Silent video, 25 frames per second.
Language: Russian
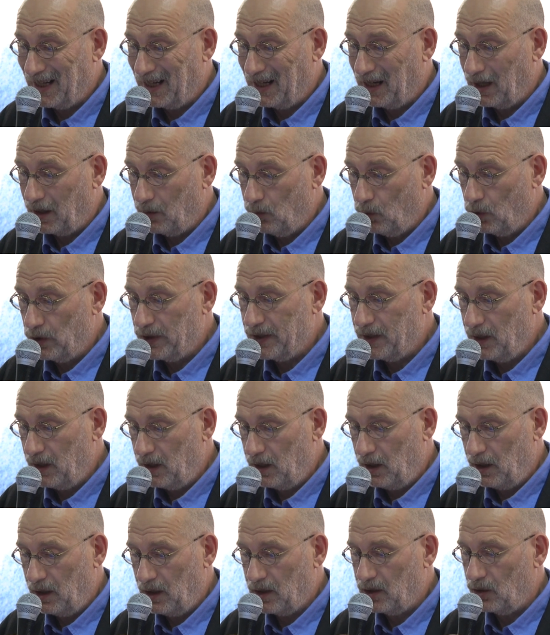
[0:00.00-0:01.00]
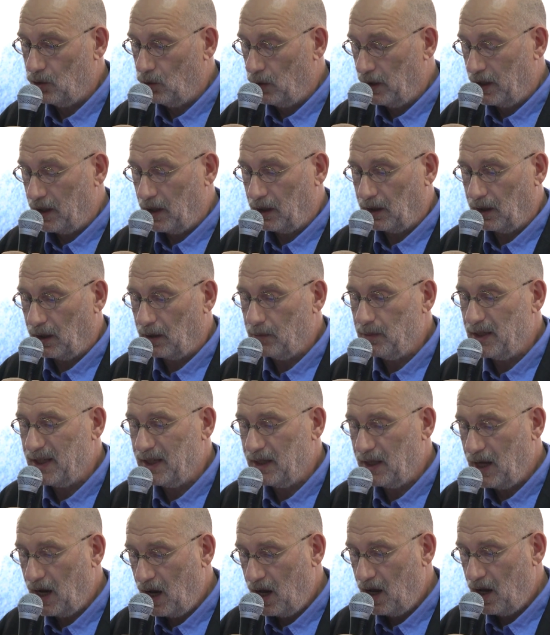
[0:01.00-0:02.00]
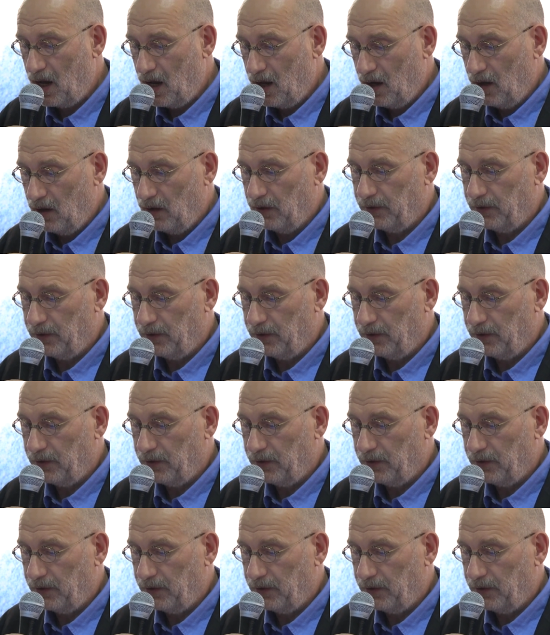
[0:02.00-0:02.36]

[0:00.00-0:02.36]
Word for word: Карамурзы, историка Карамзина,